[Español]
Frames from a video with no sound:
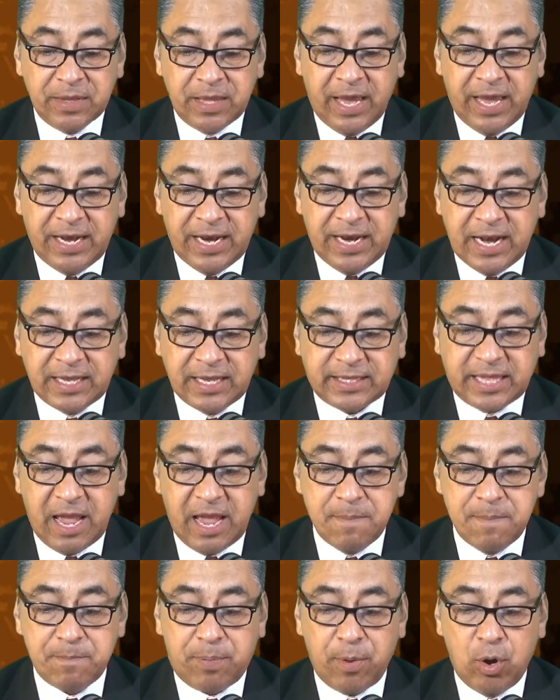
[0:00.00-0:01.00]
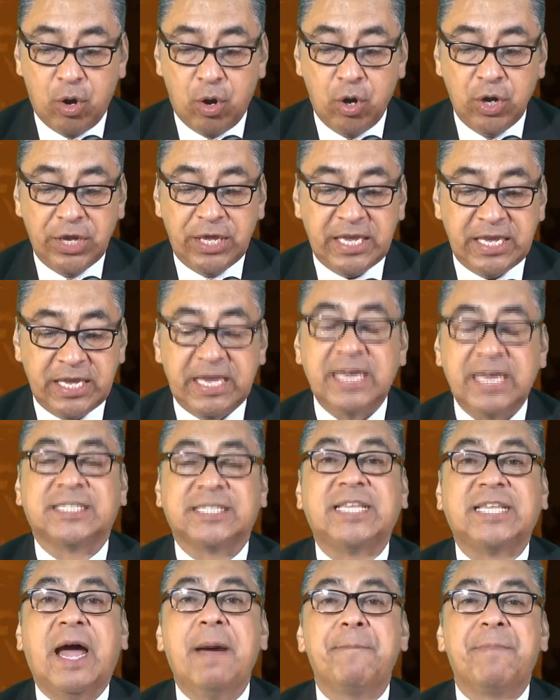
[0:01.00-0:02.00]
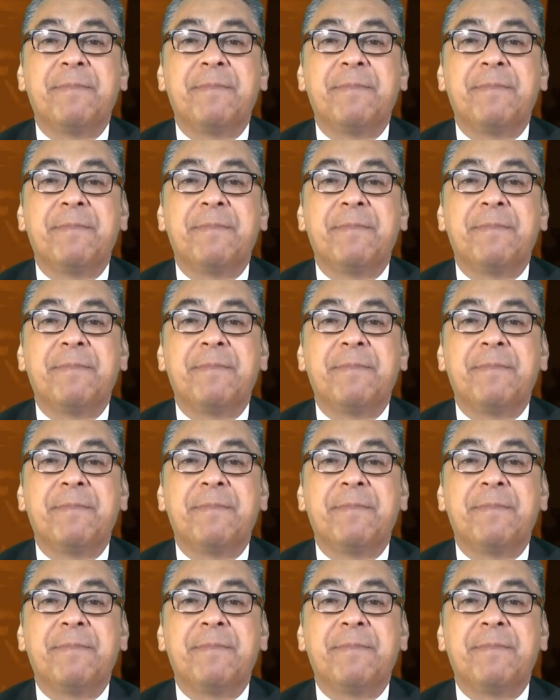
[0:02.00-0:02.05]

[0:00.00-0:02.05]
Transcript: en el templo y está